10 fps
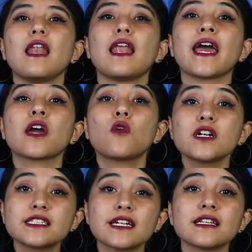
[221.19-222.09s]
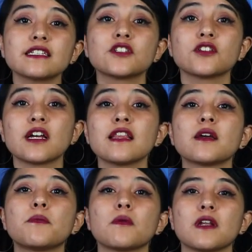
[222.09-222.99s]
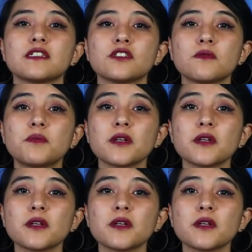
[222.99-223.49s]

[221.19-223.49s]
La encuesta nacional de población